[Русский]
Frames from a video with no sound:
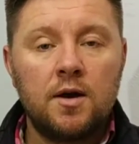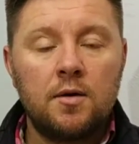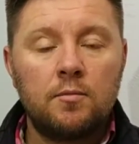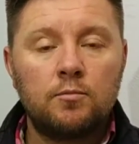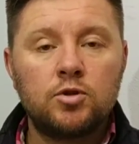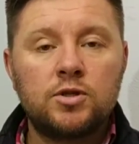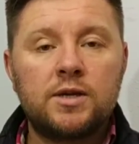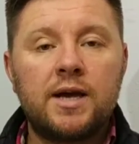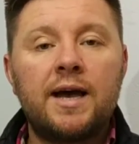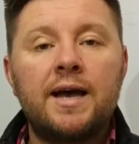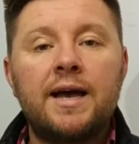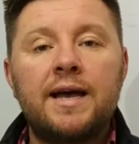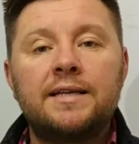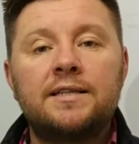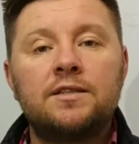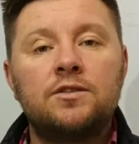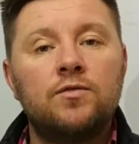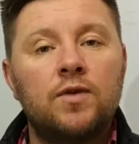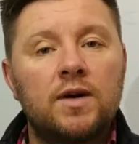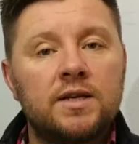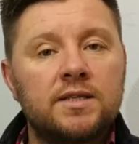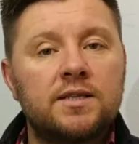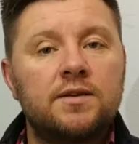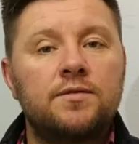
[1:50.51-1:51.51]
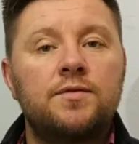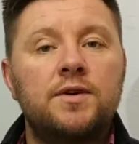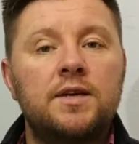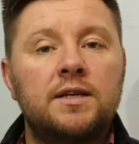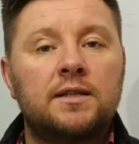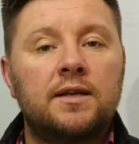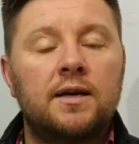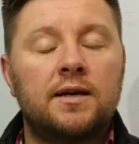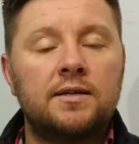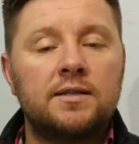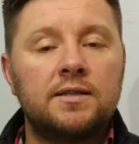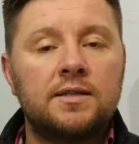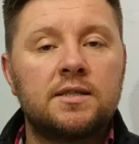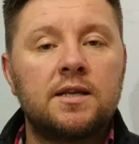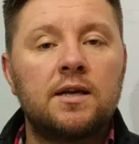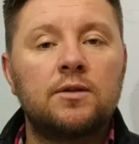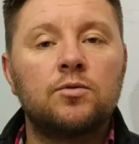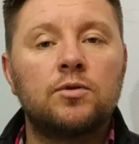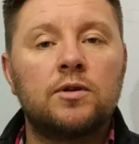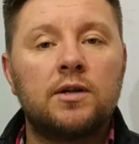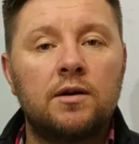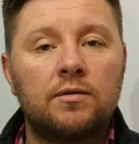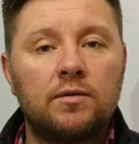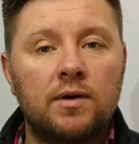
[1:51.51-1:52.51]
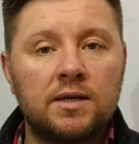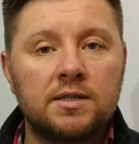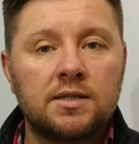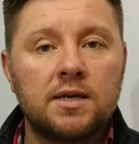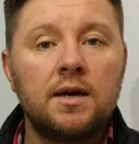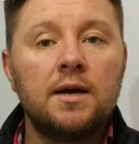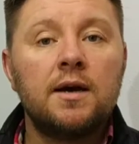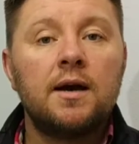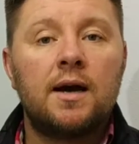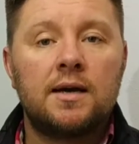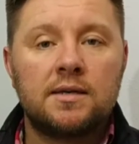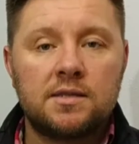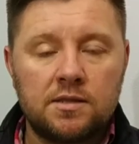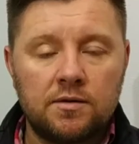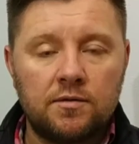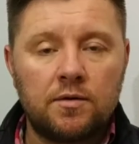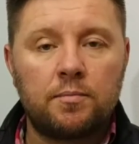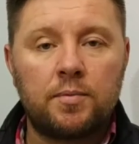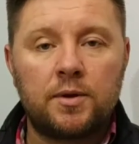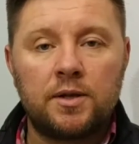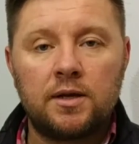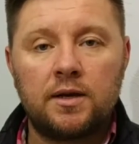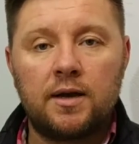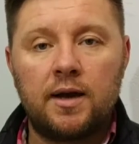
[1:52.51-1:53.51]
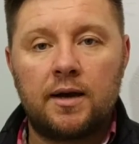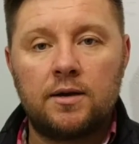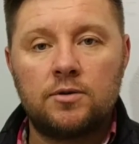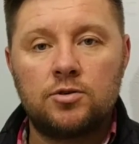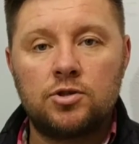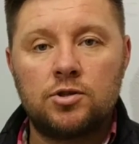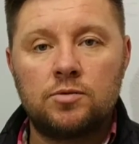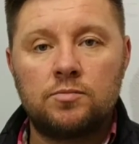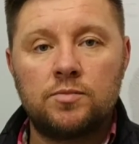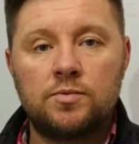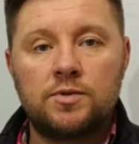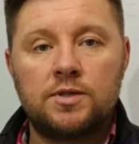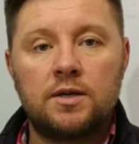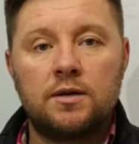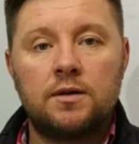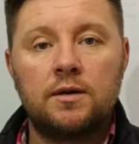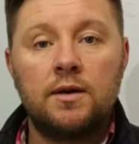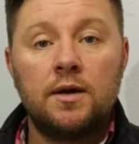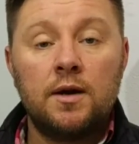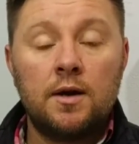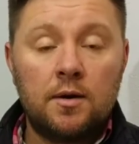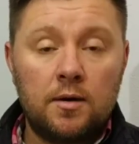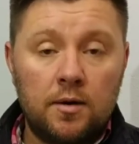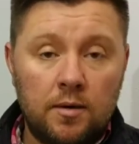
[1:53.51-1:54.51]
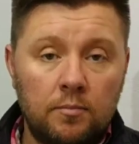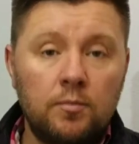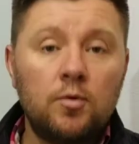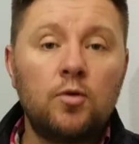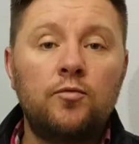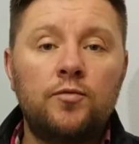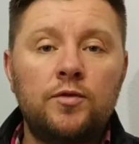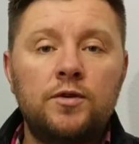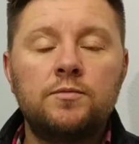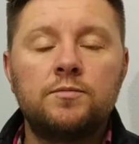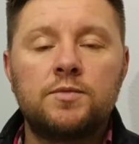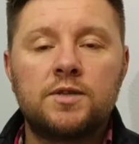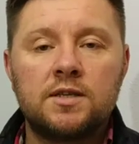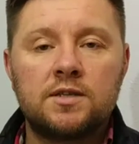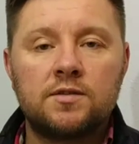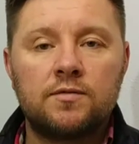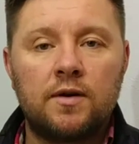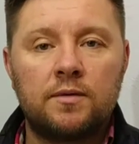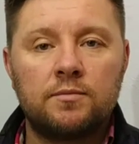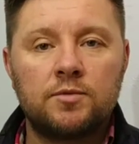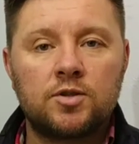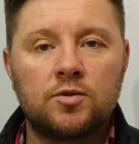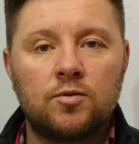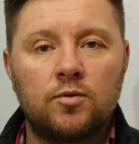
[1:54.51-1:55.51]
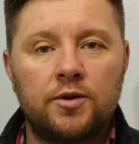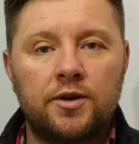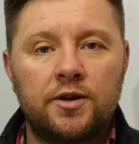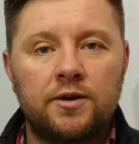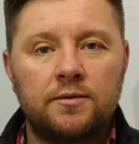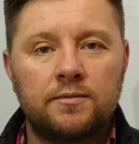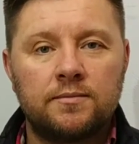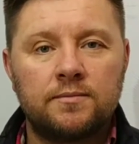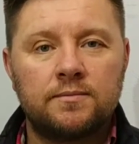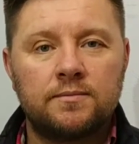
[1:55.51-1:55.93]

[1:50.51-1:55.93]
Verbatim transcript: Пускай эти два совета, они станут для вас основополагающимися. Мы увидимся с вами вскоре.